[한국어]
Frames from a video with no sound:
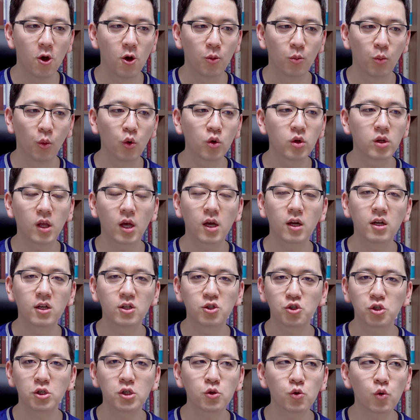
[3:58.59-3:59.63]
모텔을
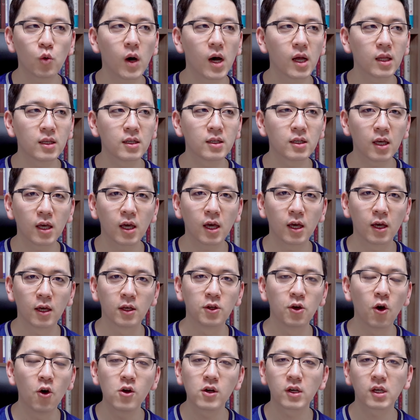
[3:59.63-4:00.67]
취소하는 게
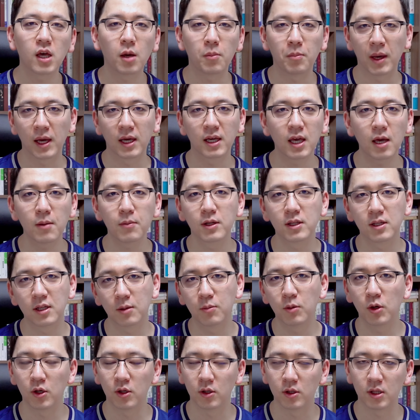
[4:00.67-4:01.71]
10개, 100개만
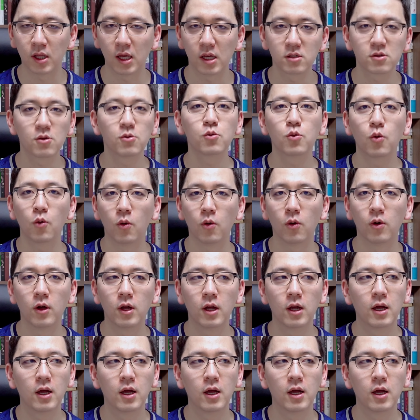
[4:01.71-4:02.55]
되면 대성공.